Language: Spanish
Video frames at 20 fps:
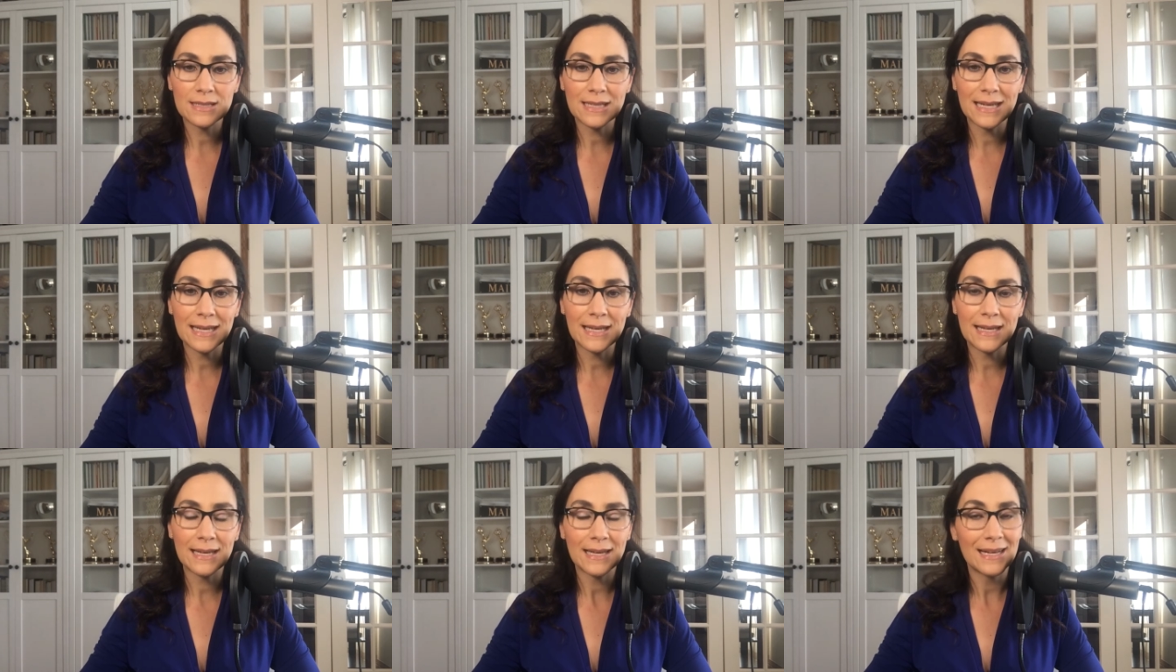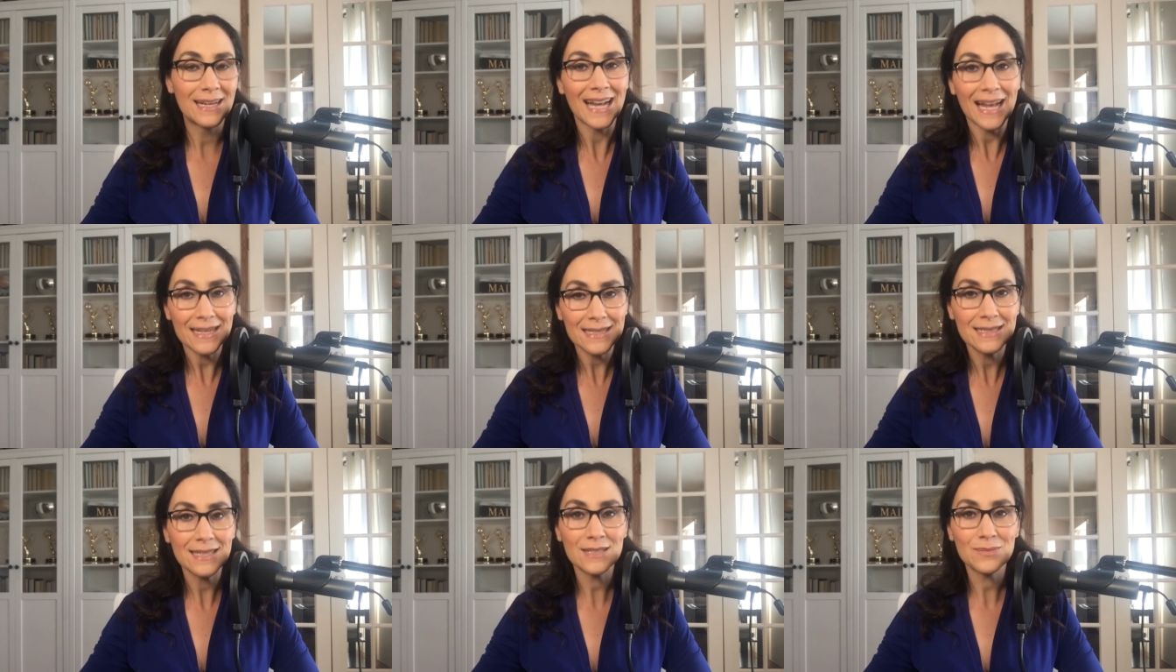Eh,
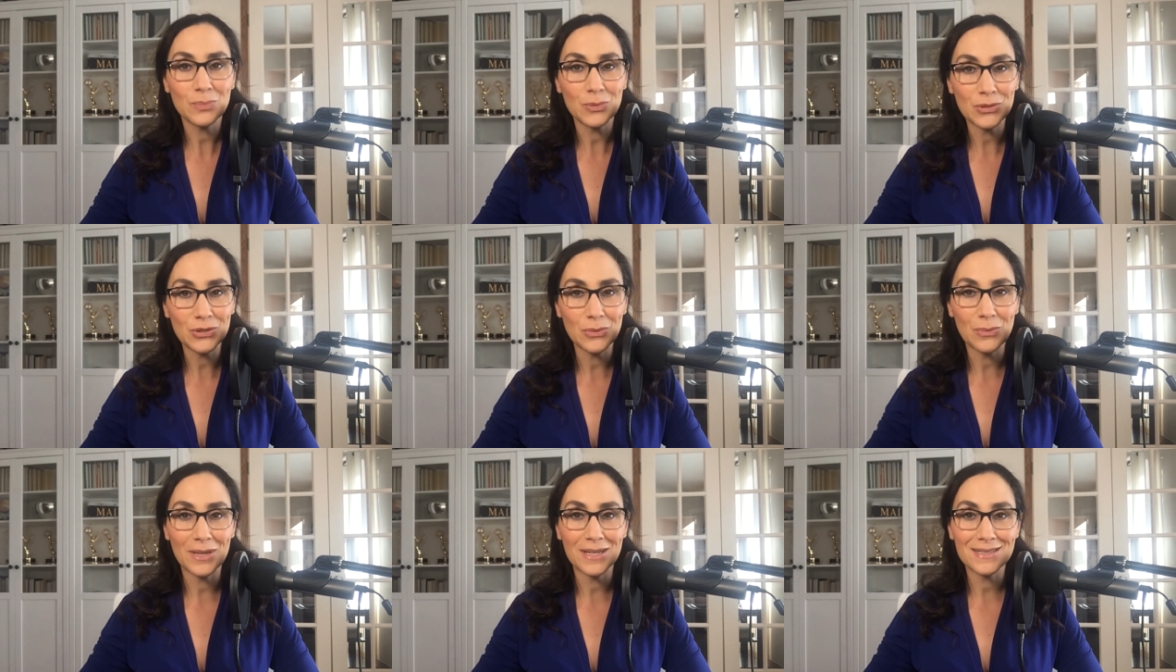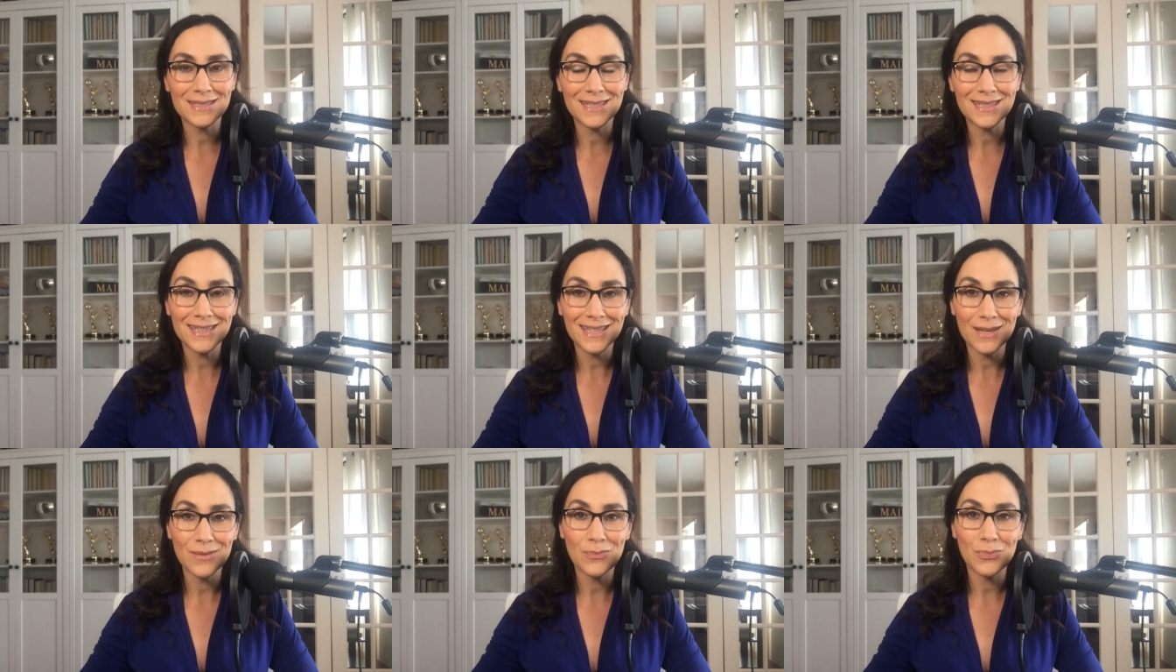gracias por tomarse el
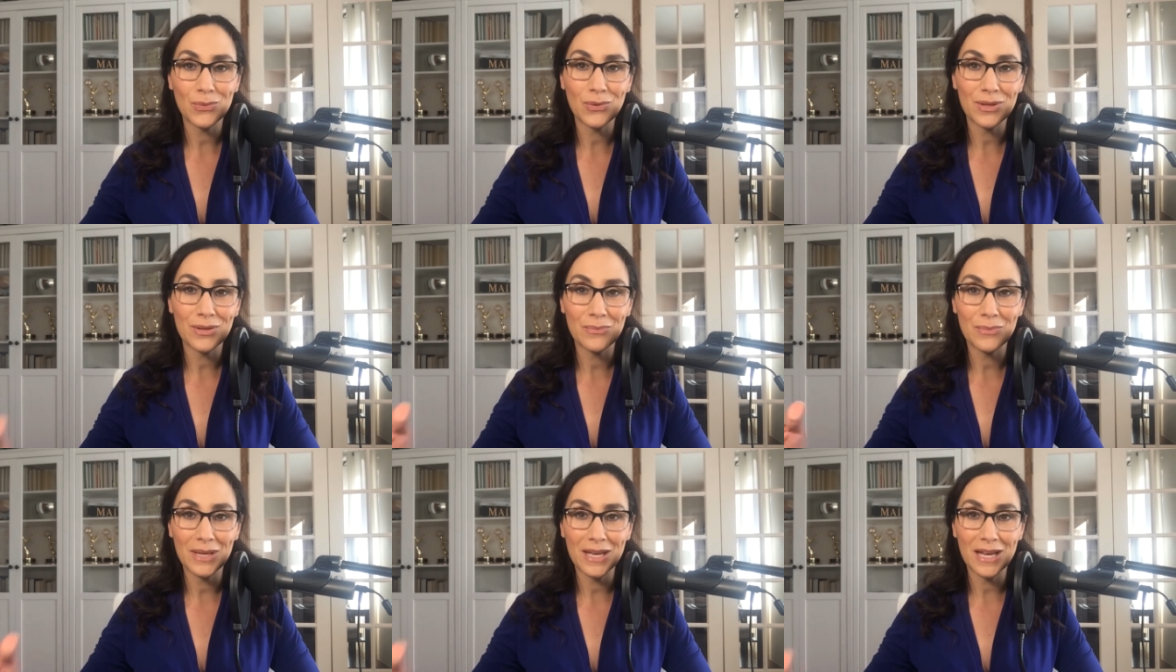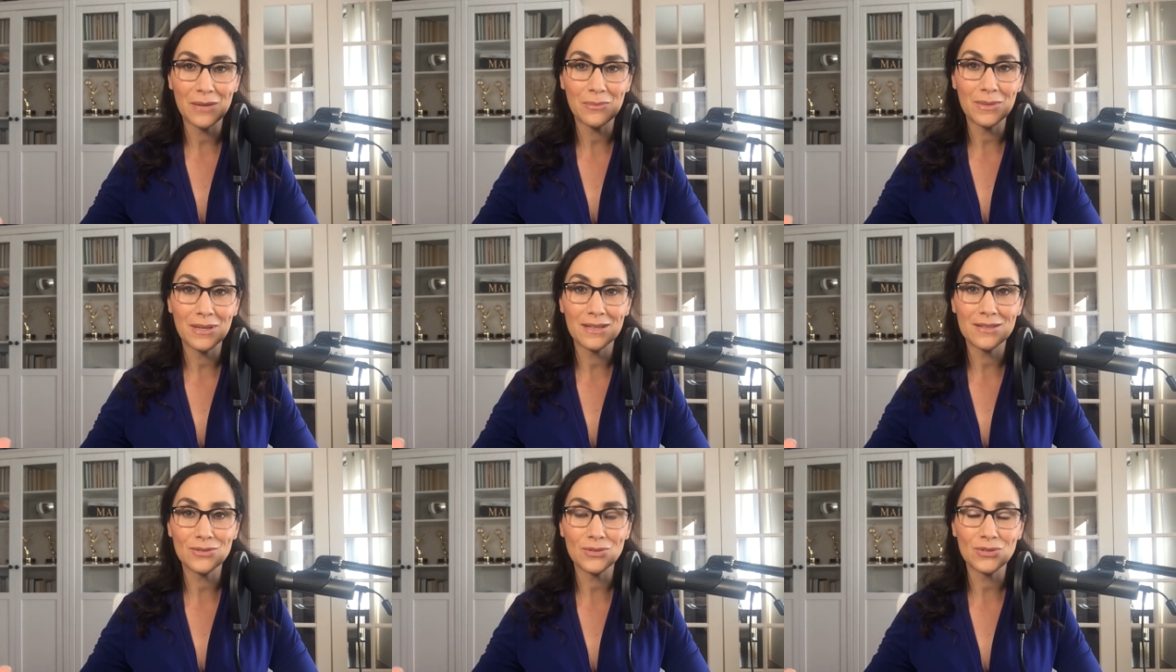tiempo de
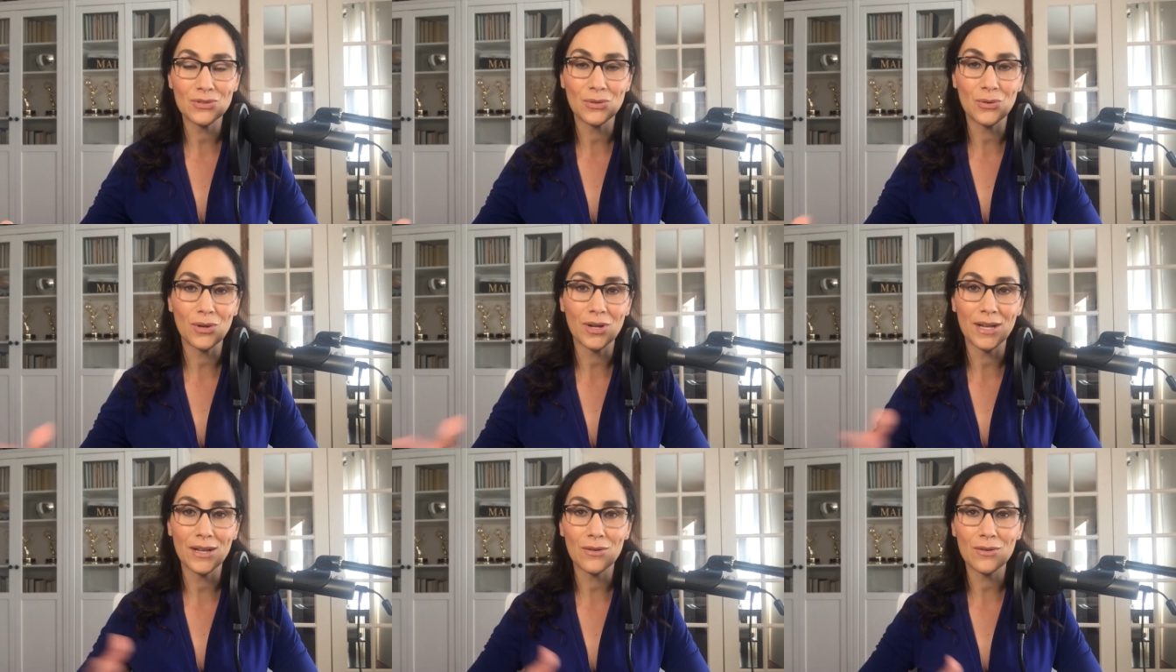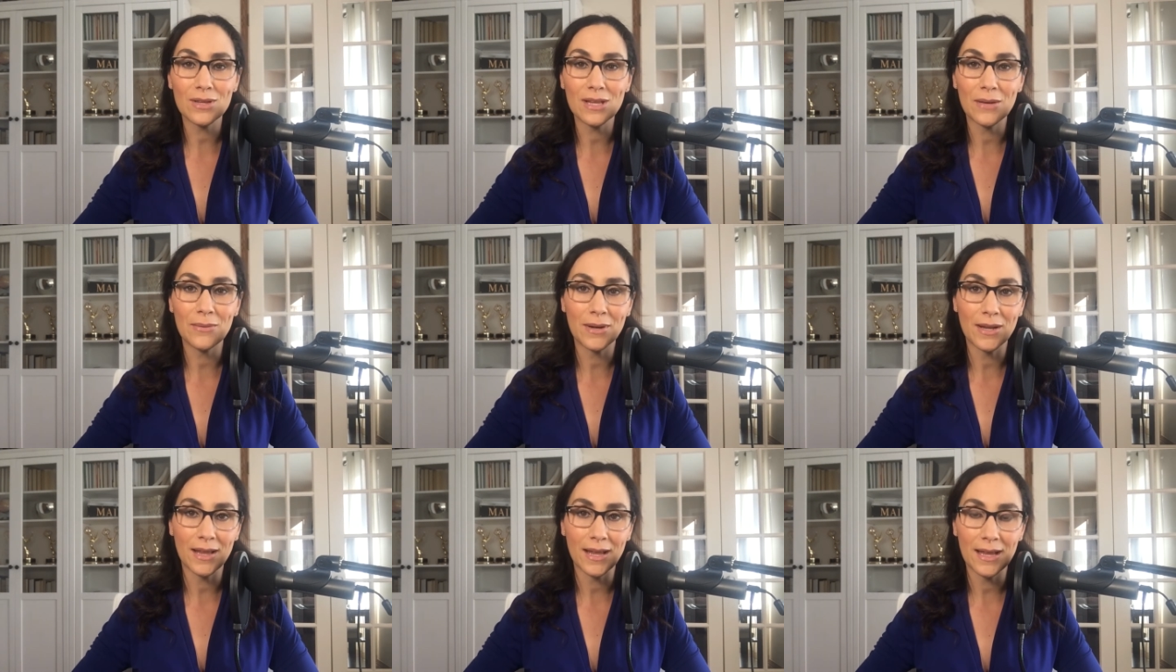enviarme estos correos. La
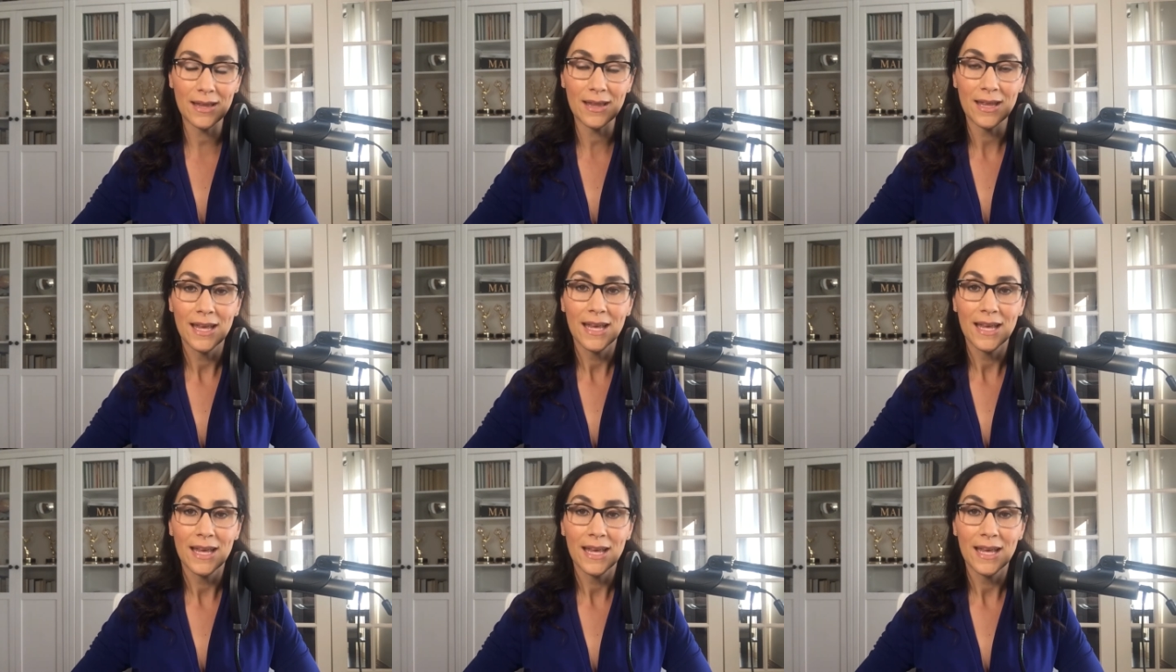verdad,